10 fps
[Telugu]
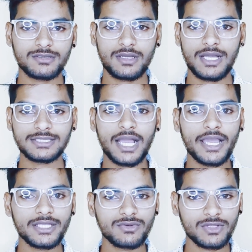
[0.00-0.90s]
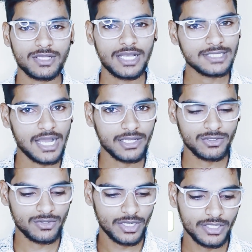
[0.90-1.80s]
ఆ సాంగ్ అయితే ఉంటుంది కదా సాంగ్ని
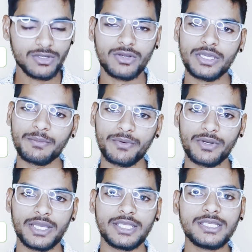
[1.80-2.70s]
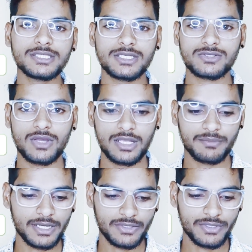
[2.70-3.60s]
కూడా ఇందులోకి ఇంపోర్ట్ అయితే
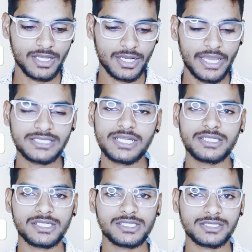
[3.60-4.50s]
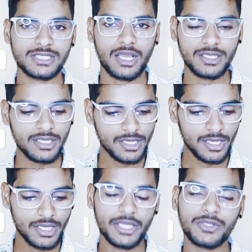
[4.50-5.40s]
చేసుకోవాలన్నమాట ఈ విధంగా ఎక్స్ట్రాక్ట్ చేసిన సాంగ్ని
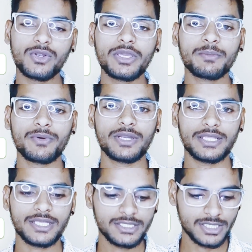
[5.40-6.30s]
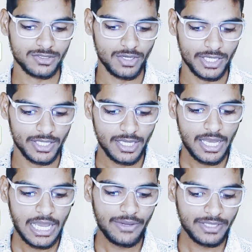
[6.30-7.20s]
ఇందులోకి ఇంపోర్ట్ అయితే చేసుకోవాలి
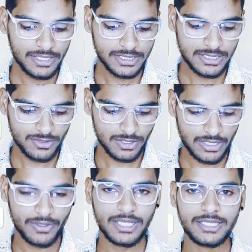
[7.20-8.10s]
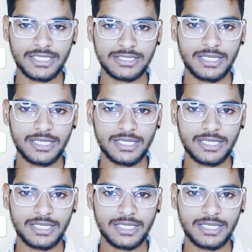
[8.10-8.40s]
ఆ విధంగా చేసుకున్న తర్వాత నెక్స్ట్ ఏం